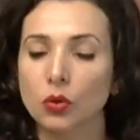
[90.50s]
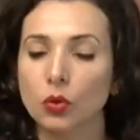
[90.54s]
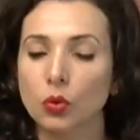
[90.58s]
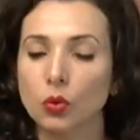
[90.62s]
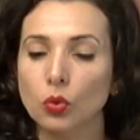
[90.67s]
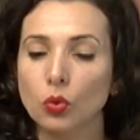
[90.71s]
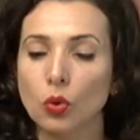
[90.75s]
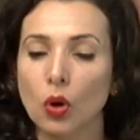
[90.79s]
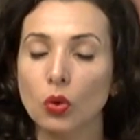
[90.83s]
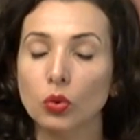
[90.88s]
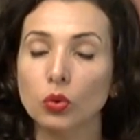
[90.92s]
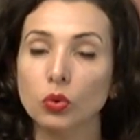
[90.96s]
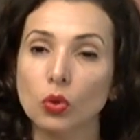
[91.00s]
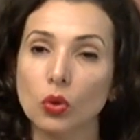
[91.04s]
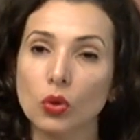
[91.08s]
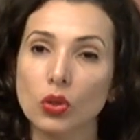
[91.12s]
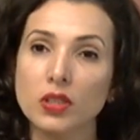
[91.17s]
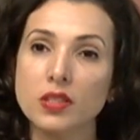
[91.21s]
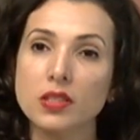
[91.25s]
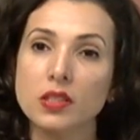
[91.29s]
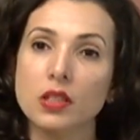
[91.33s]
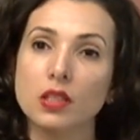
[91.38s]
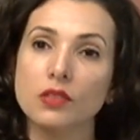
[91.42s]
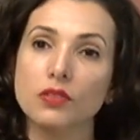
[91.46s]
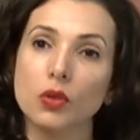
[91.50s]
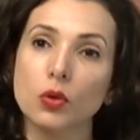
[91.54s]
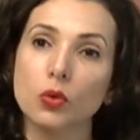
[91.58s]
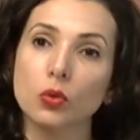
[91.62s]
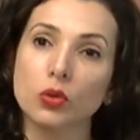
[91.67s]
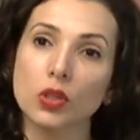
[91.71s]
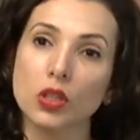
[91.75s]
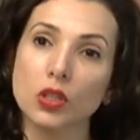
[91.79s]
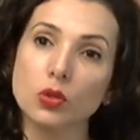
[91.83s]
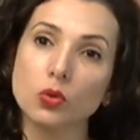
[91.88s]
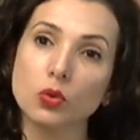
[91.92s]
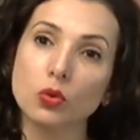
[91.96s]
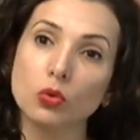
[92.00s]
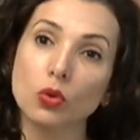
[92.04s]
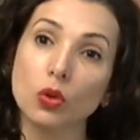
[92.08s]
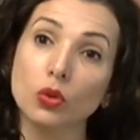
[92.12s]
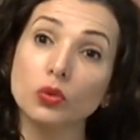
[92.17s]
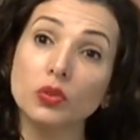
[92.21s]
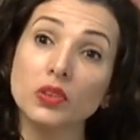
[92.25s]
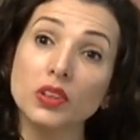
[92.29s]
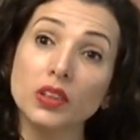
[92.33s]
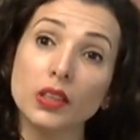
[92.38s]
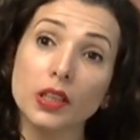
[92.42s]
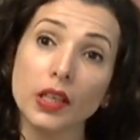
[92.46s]
O autor escreveu o texto
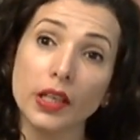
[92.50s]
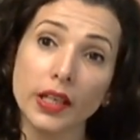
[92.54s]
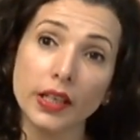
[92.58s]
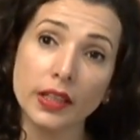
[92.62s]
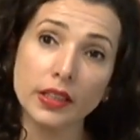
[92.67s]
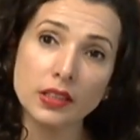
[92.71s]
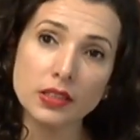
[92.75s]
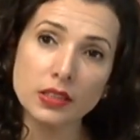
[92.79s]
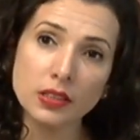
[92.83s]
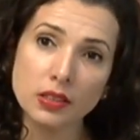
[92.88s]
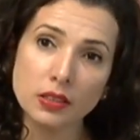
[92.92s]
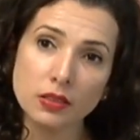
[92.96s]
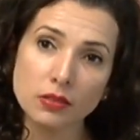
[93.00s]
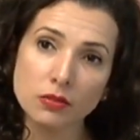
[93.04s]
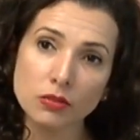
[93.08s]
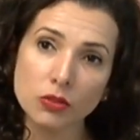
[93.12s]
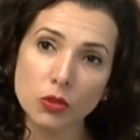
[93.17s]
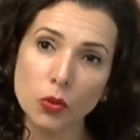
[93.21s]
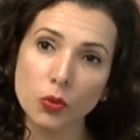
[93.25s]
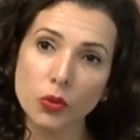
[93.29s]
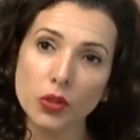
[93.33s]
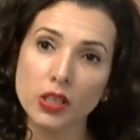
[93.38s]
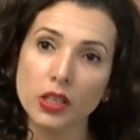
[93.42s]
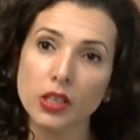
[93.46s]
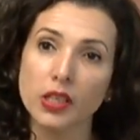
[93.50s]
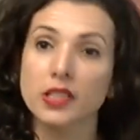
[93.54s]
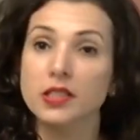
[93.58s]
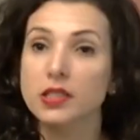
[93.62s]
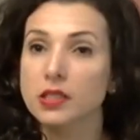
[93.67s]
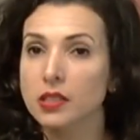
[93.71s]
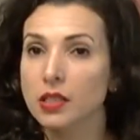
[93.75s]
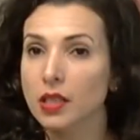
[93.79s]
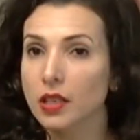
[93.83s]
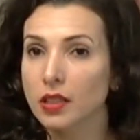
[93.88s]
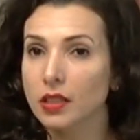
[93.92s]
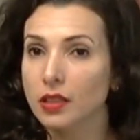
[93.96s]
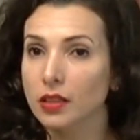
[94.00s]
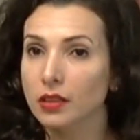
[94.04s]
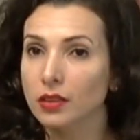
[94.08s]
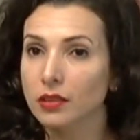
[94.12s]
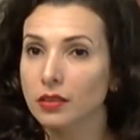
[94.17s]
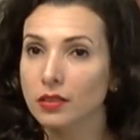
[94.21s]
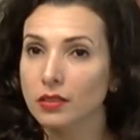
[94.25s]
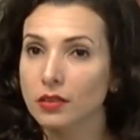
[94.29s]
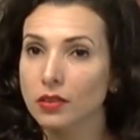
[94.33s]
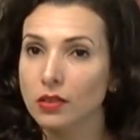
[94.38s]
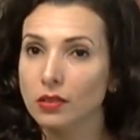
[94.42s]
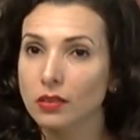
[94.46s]
todo em inglês, com o inglês que ele
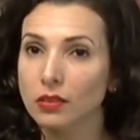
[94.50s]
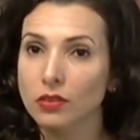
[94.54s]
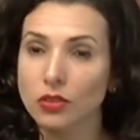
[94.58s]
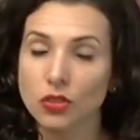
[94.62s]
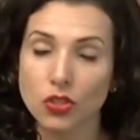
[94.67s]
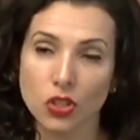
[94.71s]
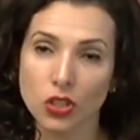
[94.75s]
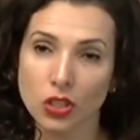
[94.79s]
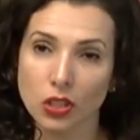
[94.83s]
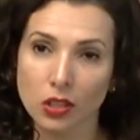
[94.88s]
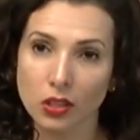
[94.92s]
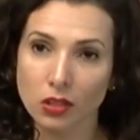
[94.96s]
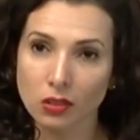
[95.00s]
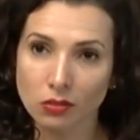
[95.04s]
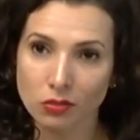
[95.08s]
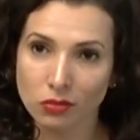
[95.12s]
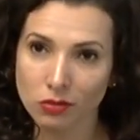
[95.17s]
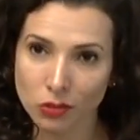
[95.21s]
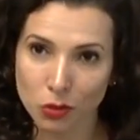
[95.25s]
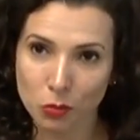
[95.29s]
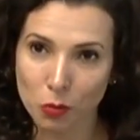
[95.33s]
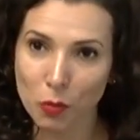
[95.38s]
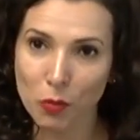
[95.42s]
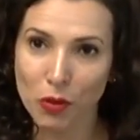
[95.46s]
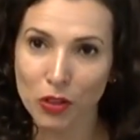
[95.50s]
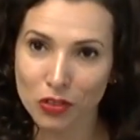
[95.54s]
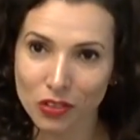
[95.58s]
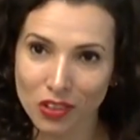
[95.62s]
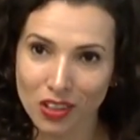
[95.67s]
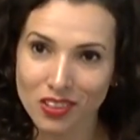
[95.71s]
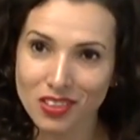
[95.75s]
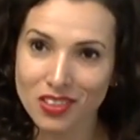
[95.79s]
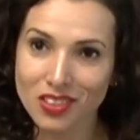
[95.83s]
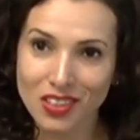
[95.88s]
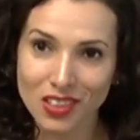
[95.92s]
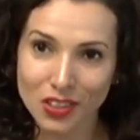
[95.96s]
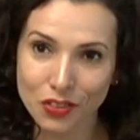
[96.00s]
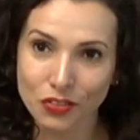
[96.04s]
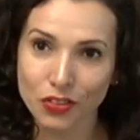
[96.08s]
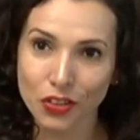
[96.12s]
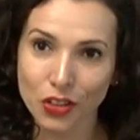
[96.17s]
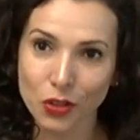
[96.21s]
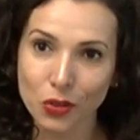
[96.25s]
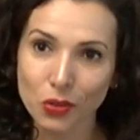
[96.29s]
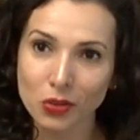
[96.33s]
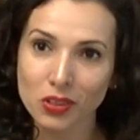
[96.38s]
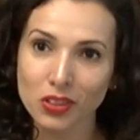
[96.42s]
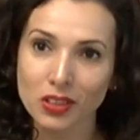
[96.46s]
tinha no momento que ele
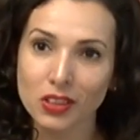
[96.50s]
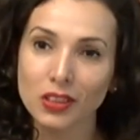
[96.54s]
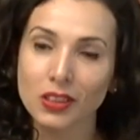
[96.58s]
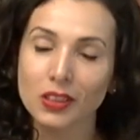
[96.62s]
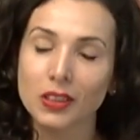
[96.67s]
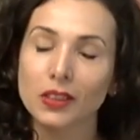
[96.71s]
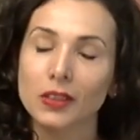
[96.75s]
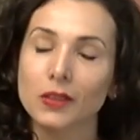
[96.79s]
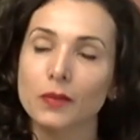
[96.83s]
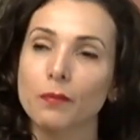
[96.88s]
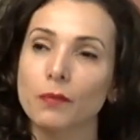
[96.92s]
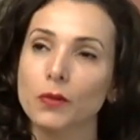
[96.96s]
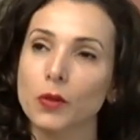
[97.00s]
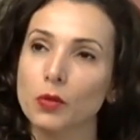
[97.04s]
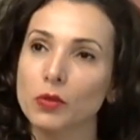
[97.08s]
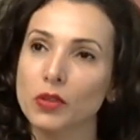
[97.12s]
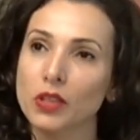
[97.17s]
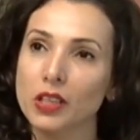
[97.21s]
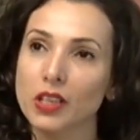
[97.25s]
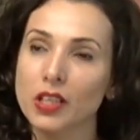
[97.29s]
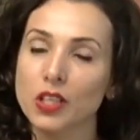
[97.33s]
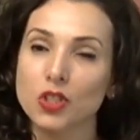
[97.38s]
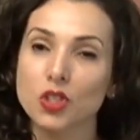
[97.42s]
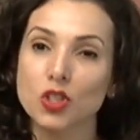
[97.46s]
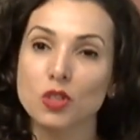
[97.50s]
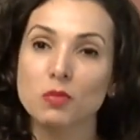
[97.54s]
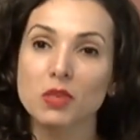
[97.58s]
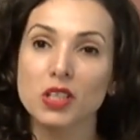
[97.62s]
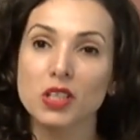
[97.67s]
escreveu, um inglês de